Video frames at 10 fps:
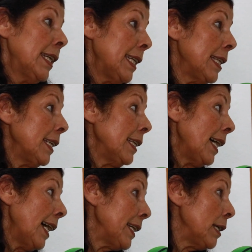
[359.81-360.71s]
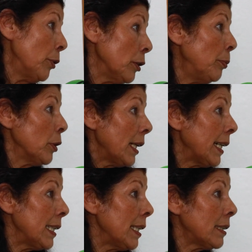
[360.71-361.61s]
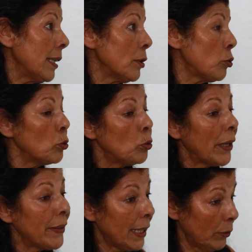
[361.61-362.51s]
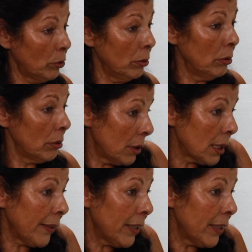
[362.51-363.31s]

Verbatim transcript: Y ahí, bueno, pues ahí está su adelanto, que